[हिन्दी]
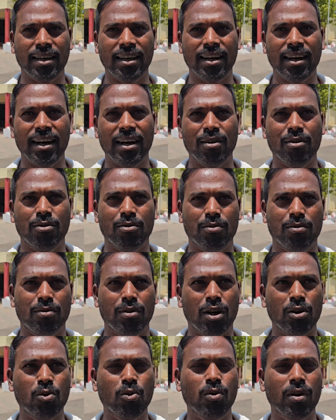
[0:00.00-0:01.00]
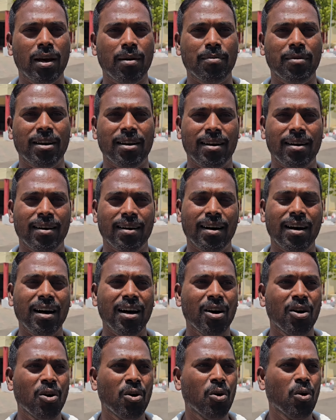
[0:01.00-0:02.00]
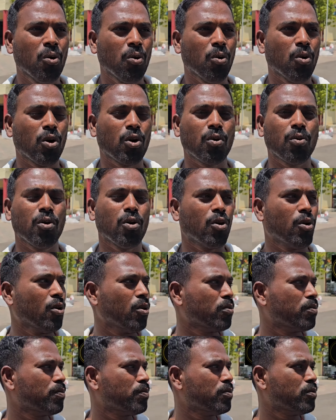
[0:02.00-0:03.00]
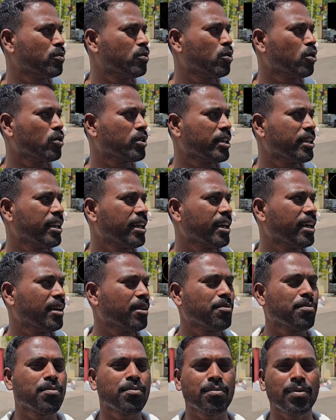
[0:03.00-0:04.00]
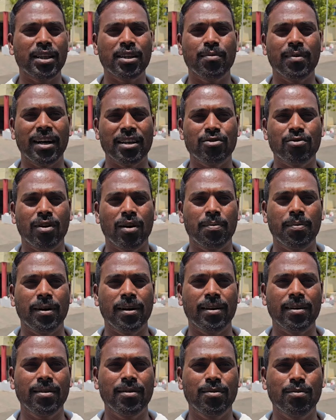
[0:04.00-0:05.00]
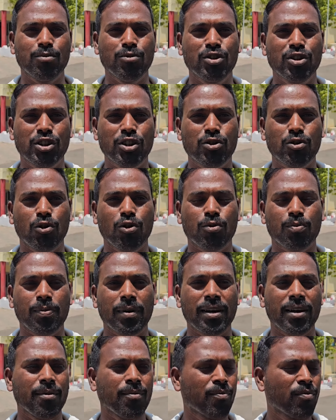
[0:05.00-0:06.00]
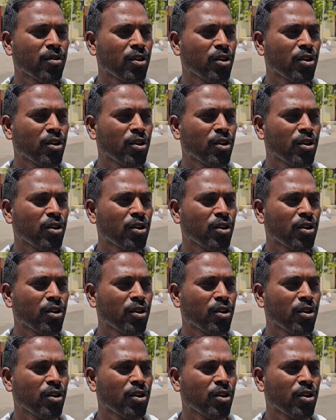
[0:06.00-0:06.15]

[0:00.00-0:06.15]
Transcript: हैगा अन्नू नाम का लड़का और वो दो तीन है बदमाश वहाँ पर मुंशी चौक पे